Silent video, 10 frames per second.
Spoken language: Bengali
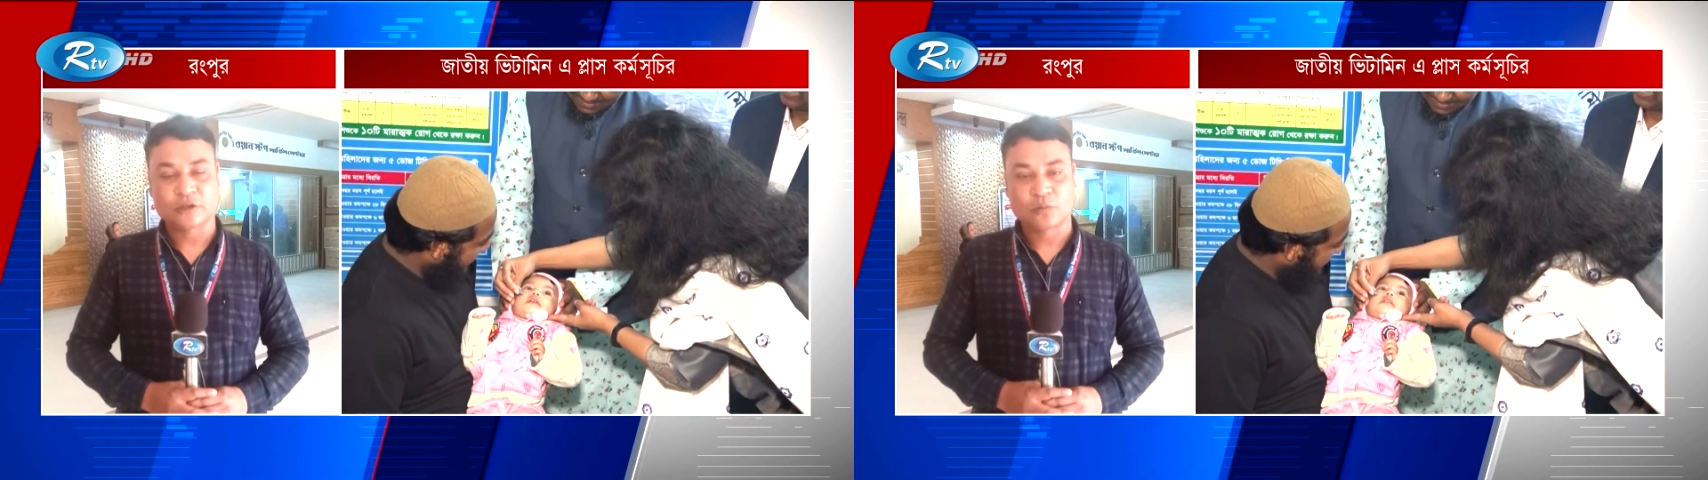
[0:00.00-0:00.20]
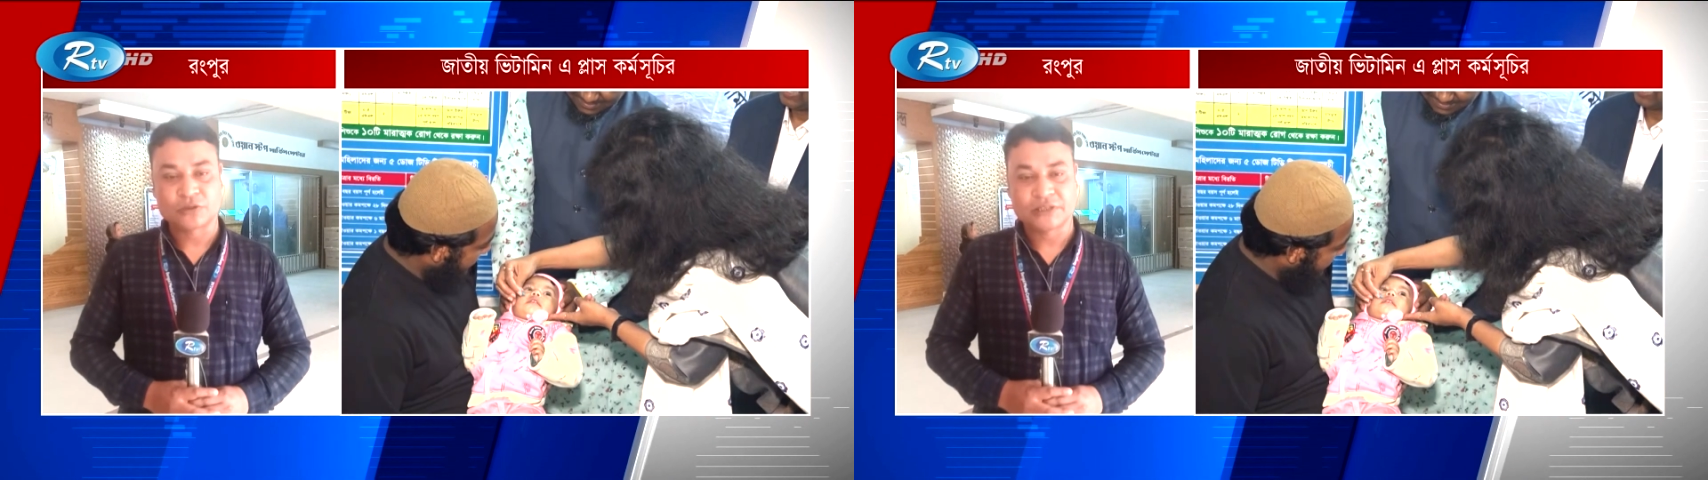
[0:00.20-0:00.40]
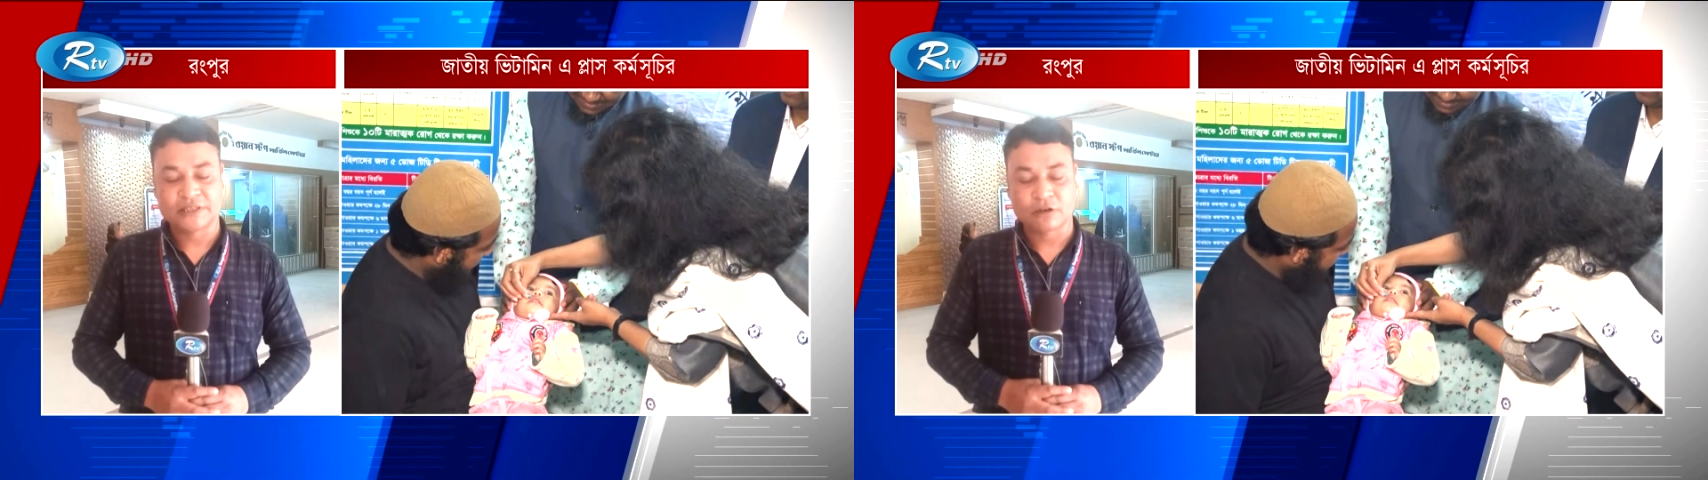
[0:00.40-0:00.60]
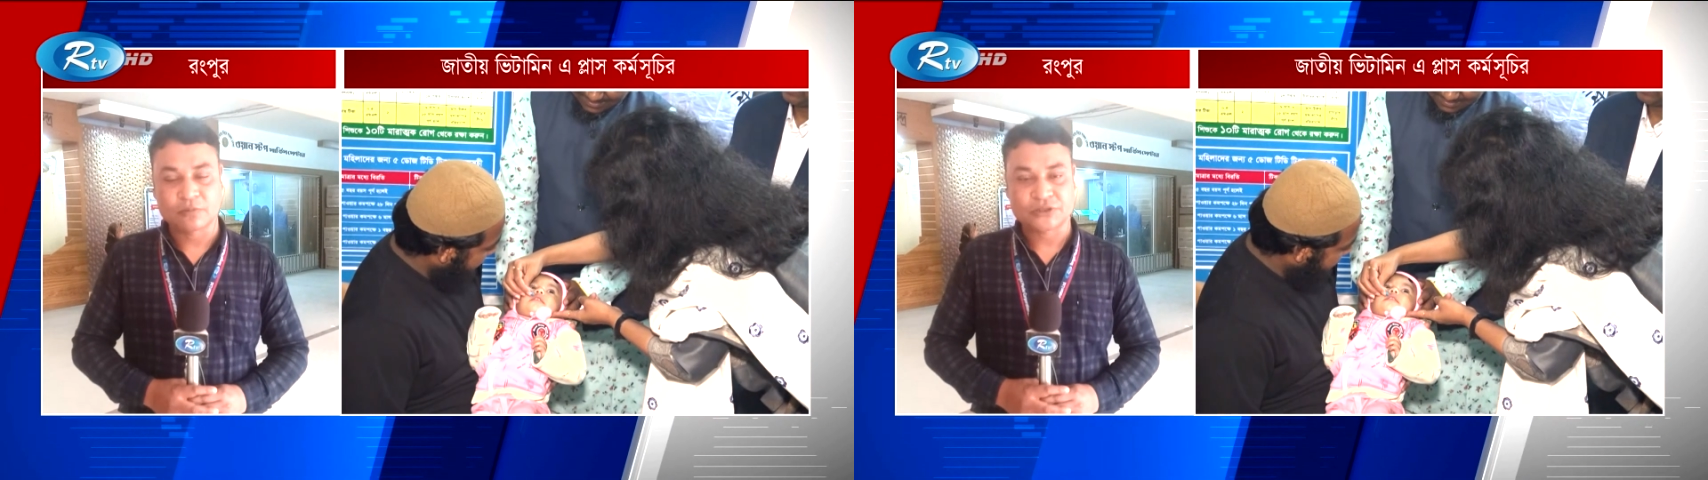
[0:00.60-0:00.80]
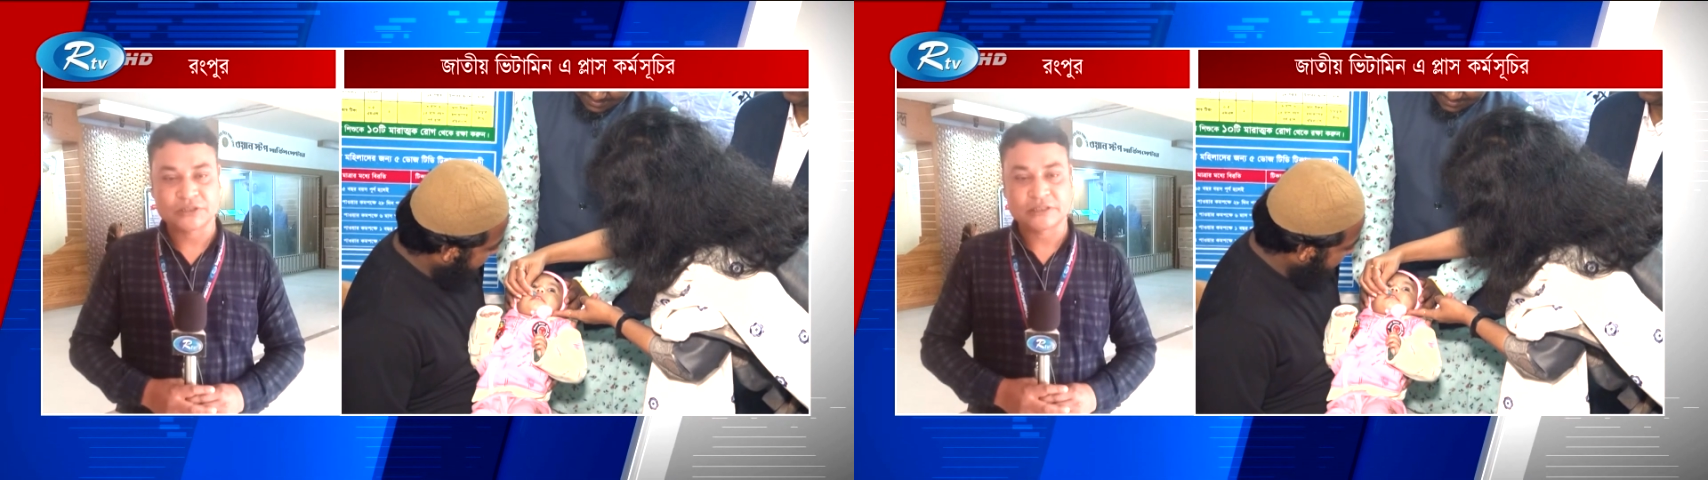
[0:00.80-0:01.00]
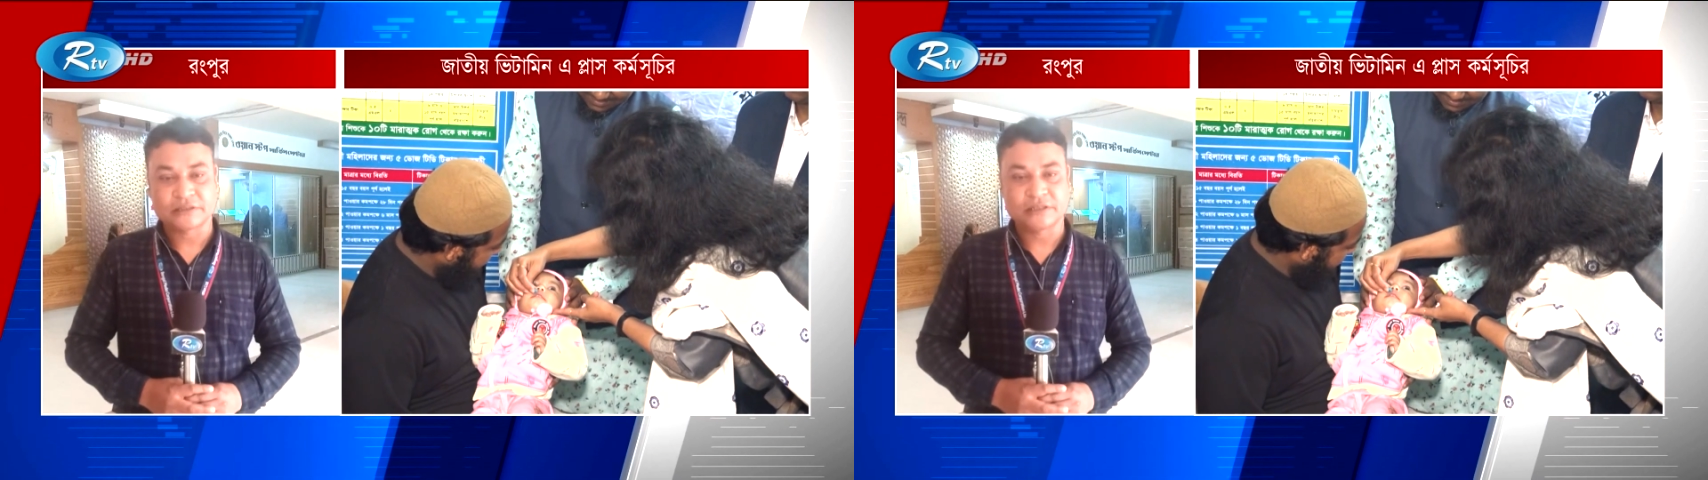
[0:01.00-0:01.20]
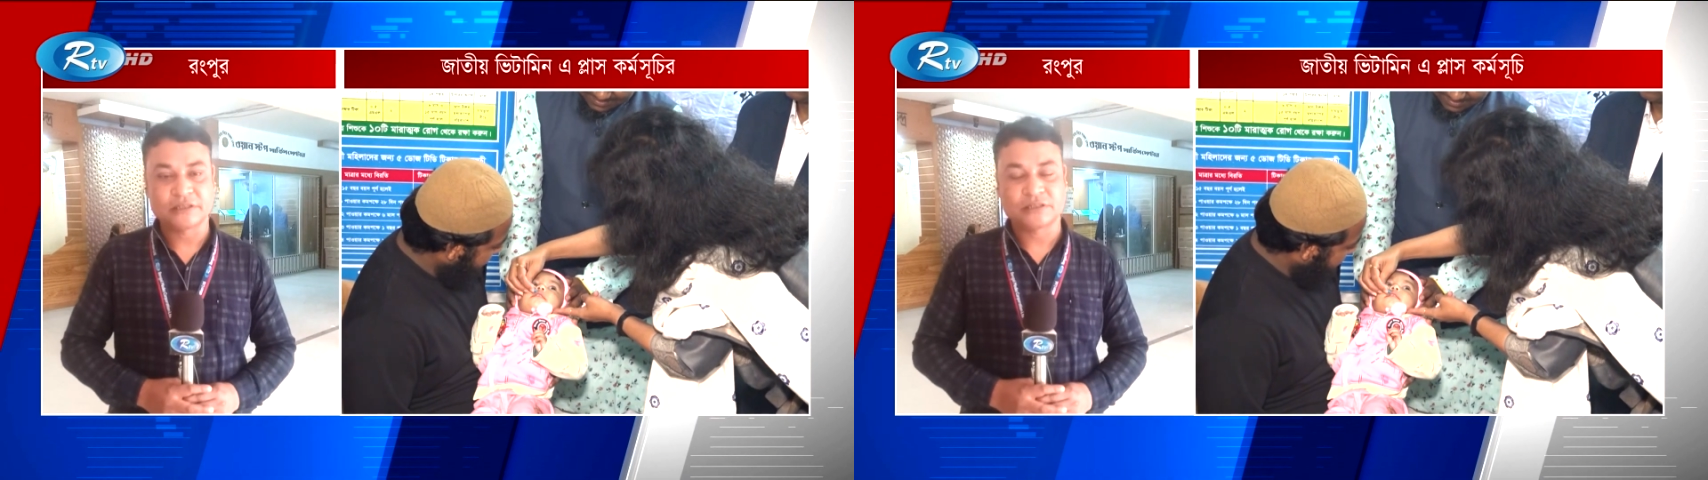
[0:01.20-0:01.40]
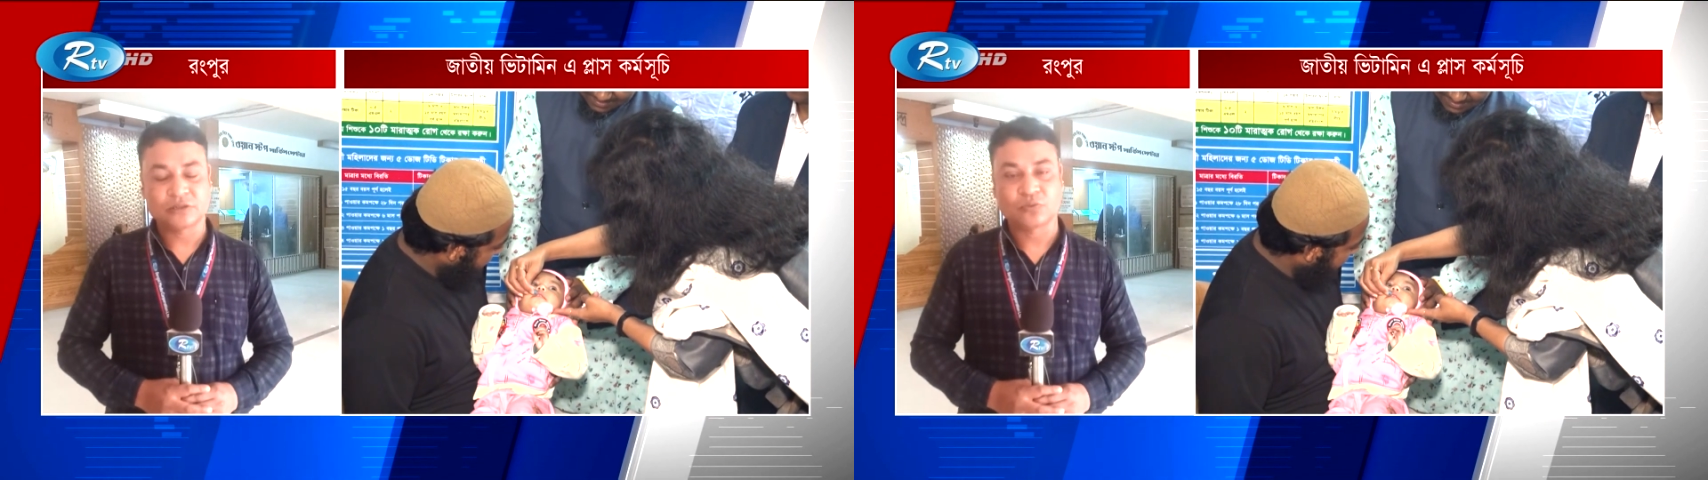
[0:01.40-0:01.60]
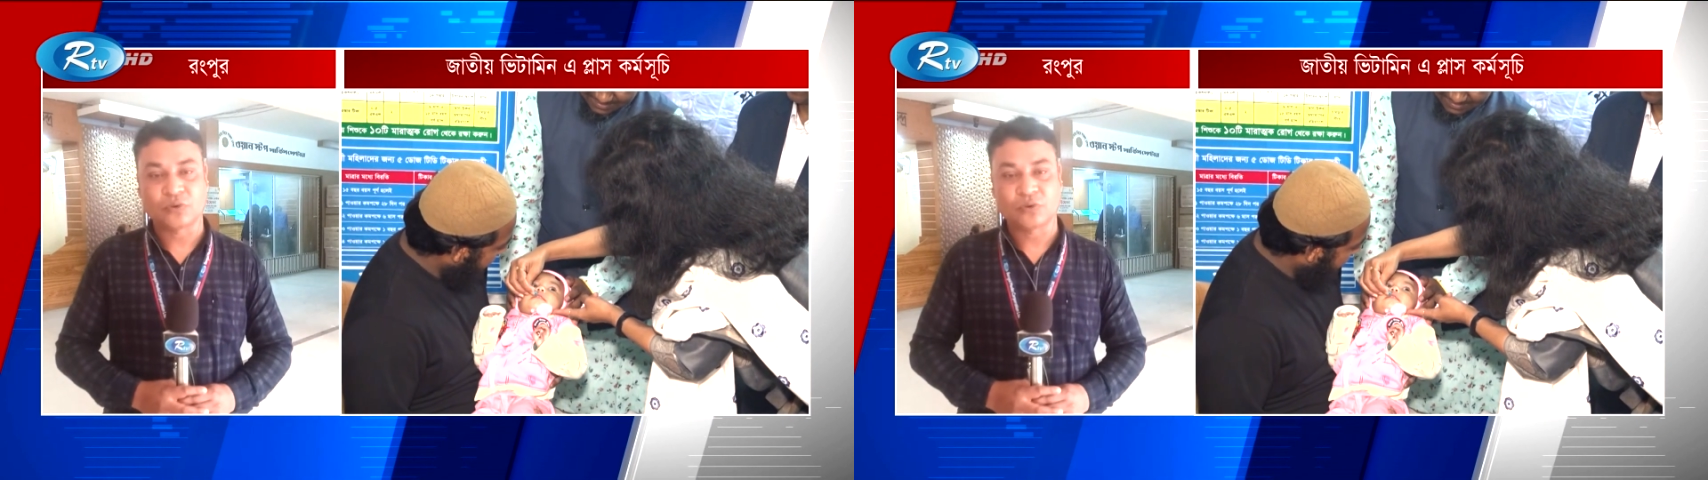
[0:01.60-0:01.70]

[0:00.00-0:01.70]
রংপুর সিটি কর্পোরেশন তেত্রিশটি